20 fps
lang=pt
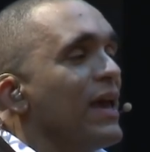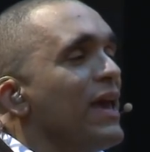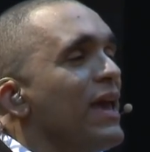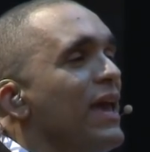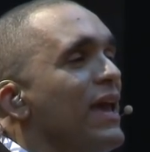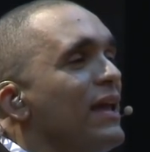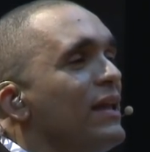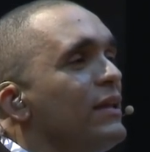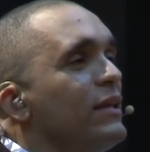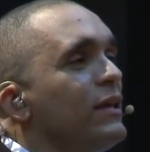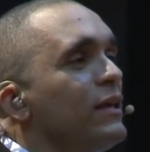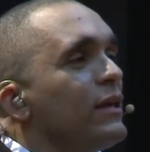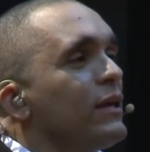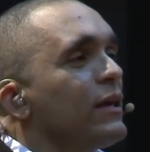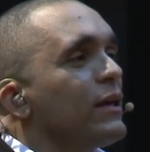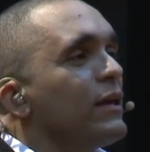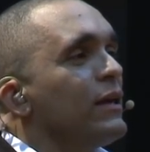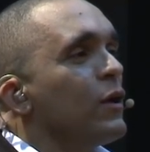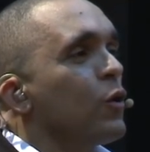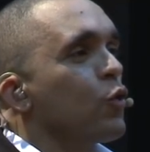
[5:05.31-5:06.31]
Ele,
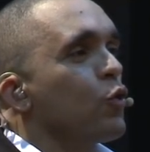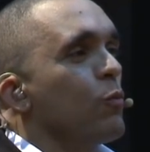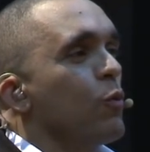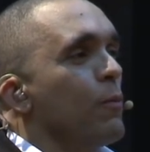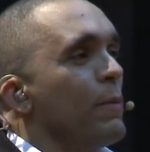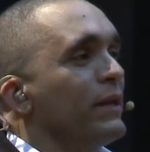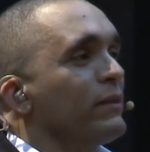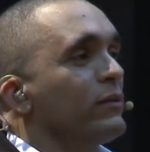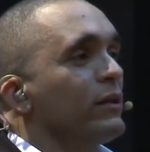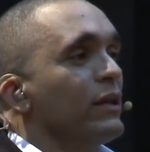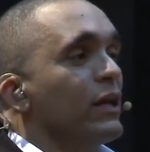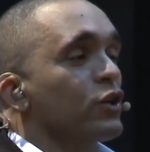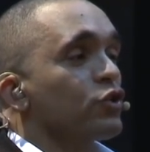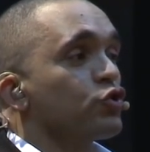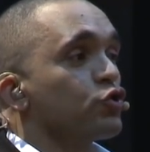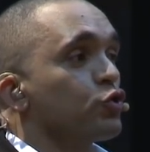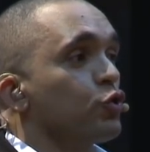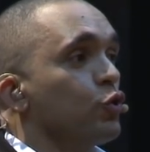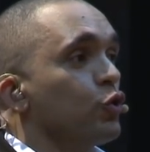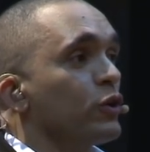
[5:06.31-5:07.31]
em algum momento, ele
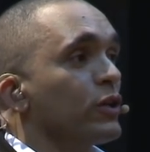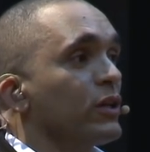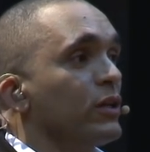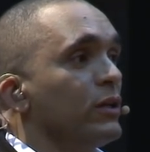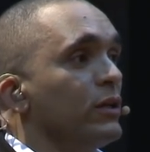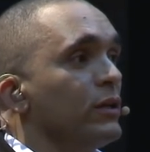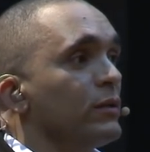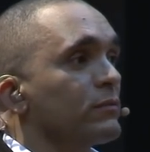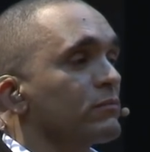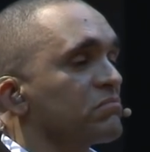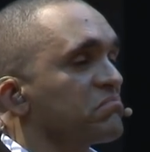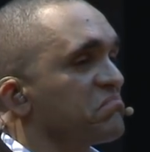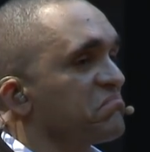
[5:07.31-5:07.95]
achou que